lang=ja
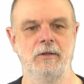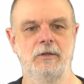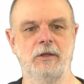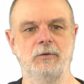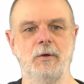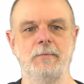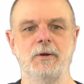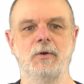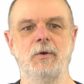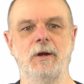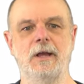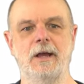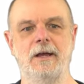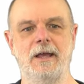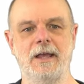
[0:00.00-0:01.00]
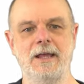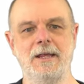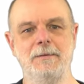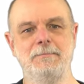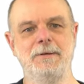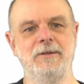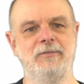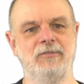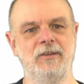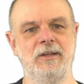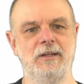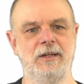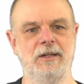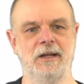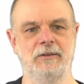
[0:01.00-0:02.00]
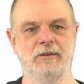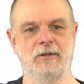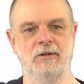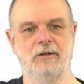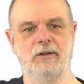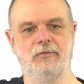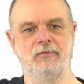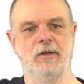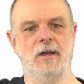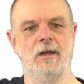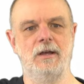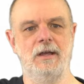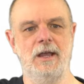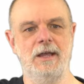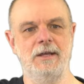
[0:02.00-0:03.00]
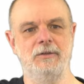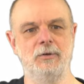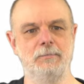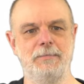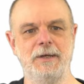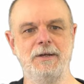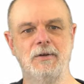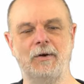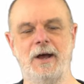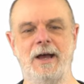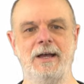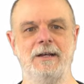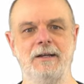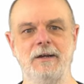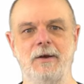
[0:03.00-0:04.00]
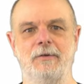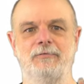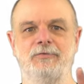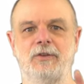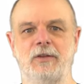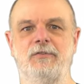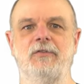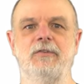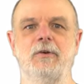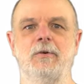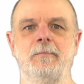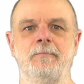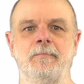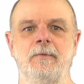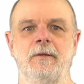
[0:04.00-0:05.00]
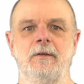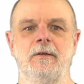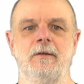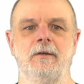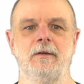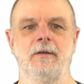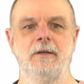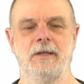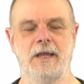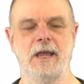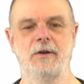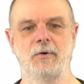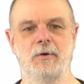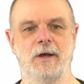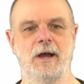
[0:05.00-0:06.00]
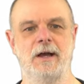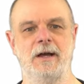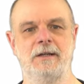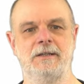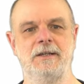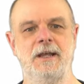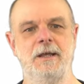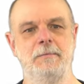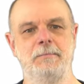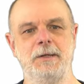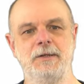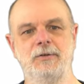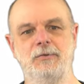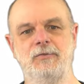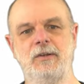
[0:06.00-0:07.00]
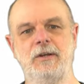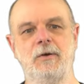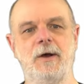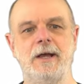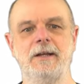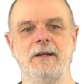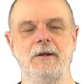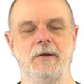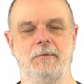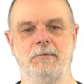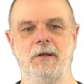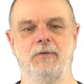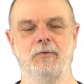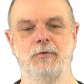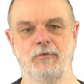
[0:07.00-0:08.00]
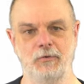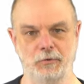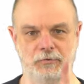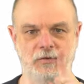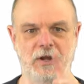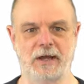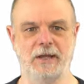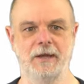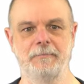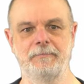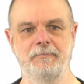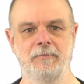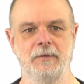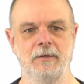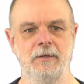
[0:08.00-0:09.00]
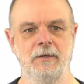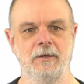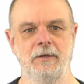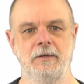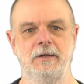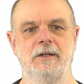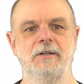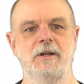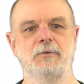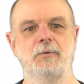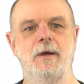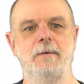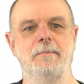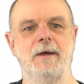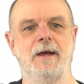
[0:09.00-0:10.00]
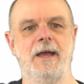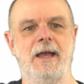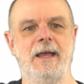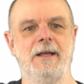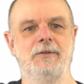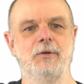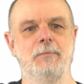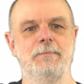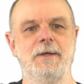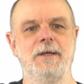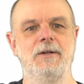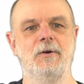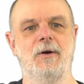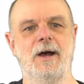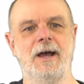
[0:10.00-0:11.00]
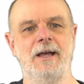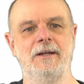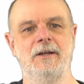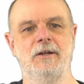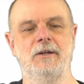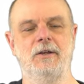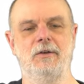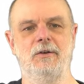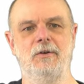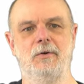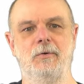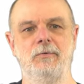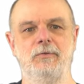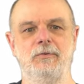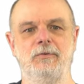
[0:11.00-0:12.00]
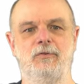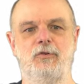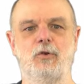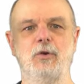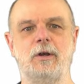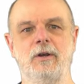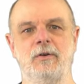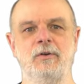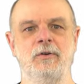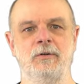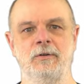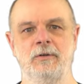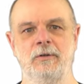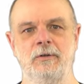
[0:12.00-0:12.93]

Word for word: 例えばこれが ABC になってるんですが、A と B の間には2つの経路があって、B と C の間には、えっと、1つだけ。で、例えば A と B の間の作れる